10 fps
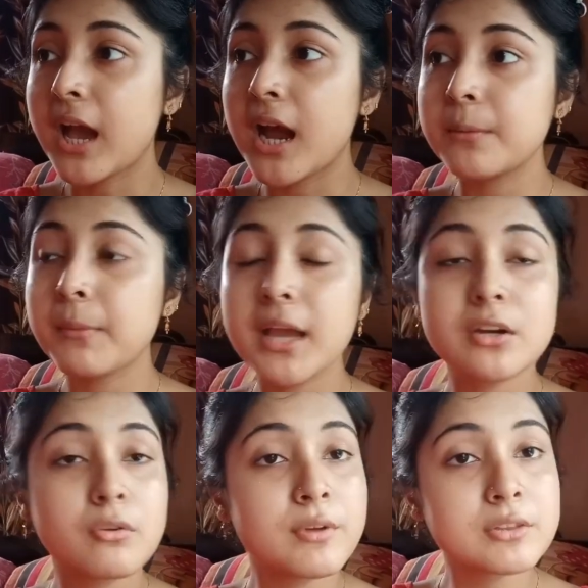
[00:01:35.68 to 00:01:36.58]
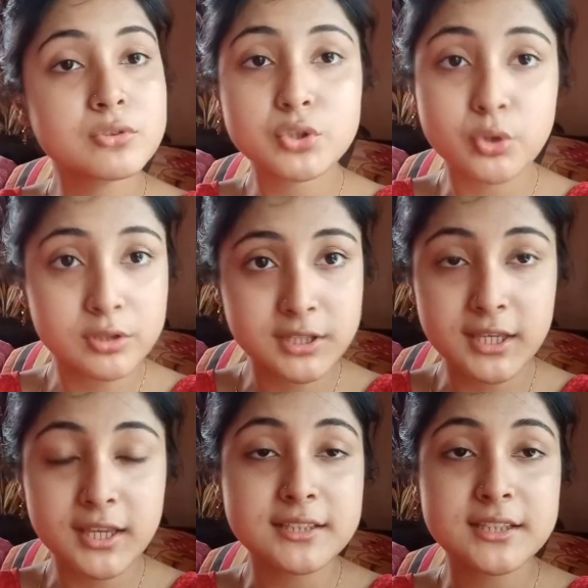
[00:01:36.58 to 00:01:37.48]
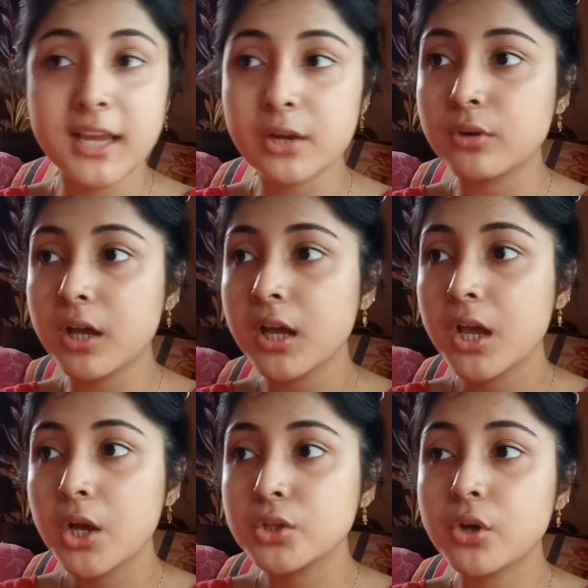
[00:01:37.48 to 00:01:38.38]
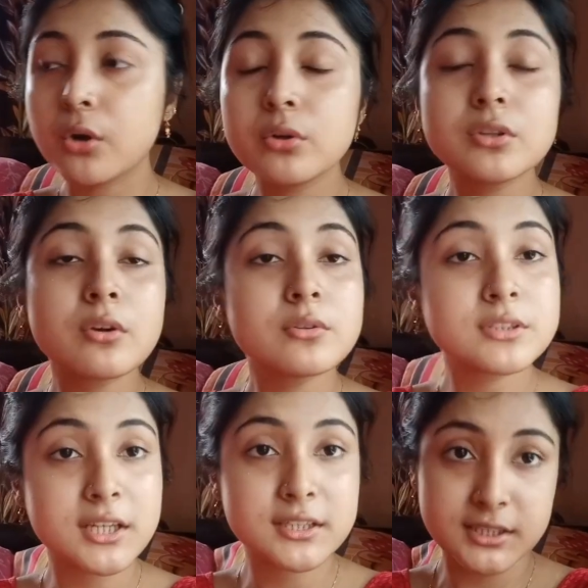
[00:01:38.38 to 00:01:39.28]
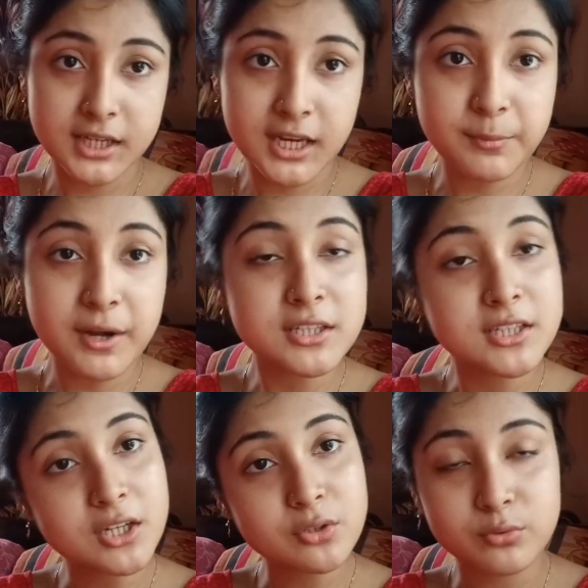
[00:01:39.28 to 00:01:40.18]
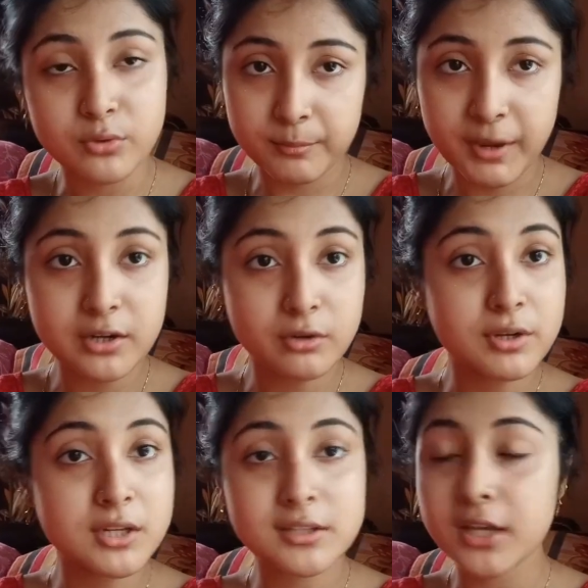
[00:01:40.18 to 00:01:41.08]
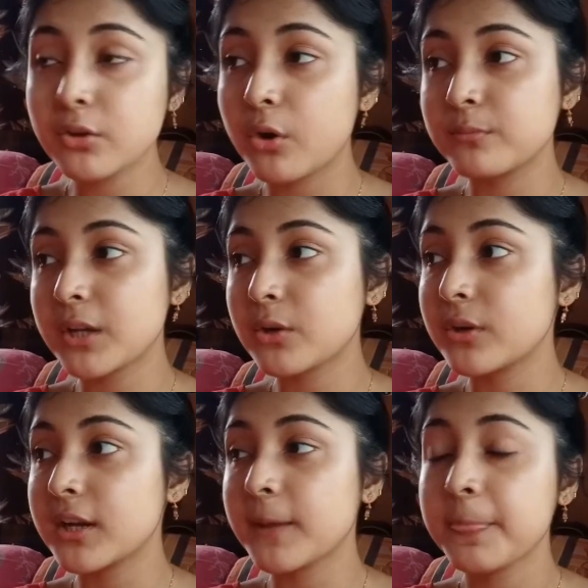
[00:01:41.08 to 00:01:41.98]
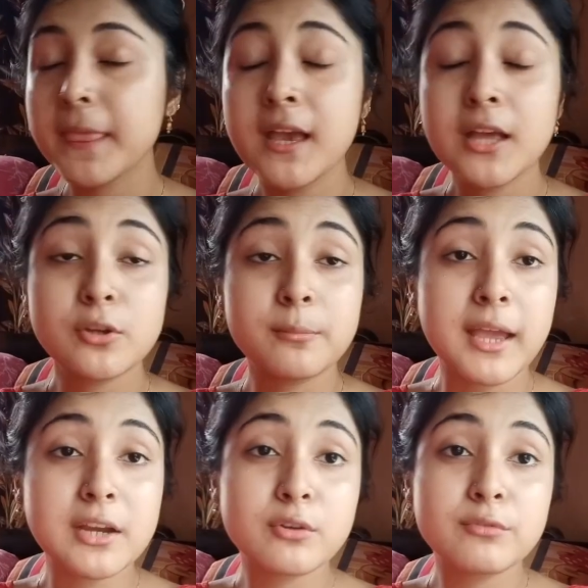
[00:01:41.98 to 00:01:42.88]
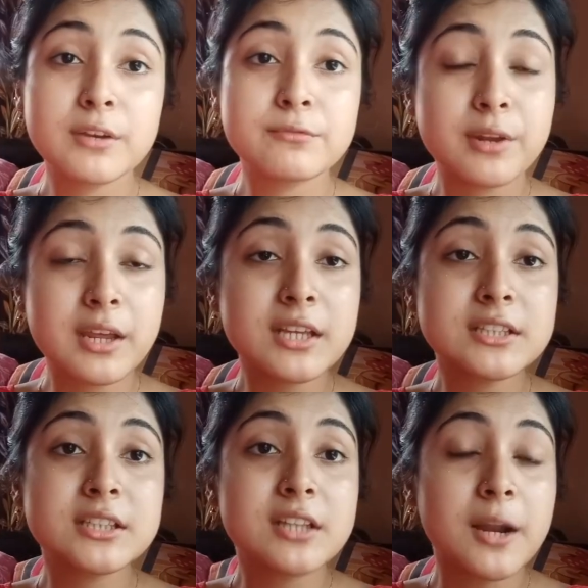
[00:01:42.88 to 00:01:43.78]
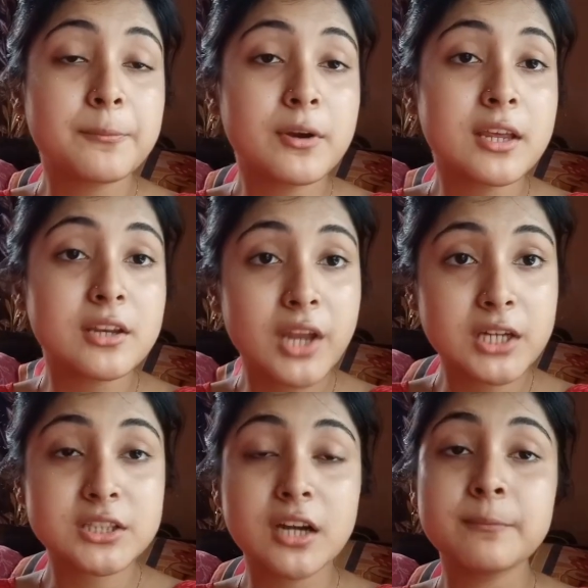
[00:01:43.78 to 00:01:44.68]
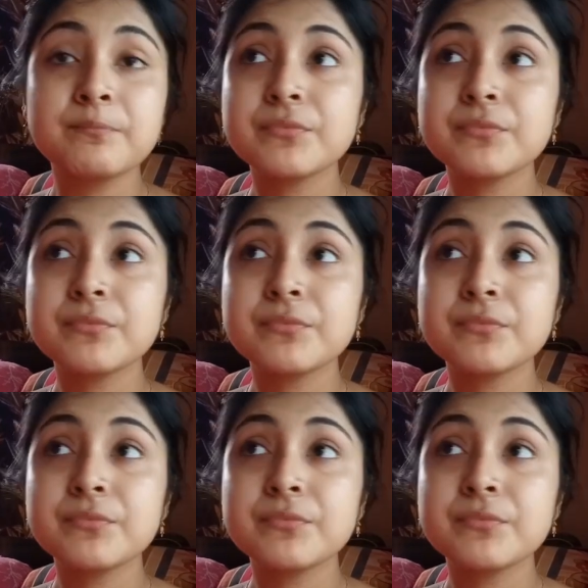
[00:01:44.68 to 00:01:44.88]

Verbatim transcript: আর মাইক্রোওভেন তো চলতেই আছে কেননা যখন তখন যে যেটাই পারে সেটা টুক করে মাইক্রোওভেনে দিয়েই গরমটা করে নেয় তো মাইক্রোওভেন ফ্রিজ তারপরে ইন্ডাকশান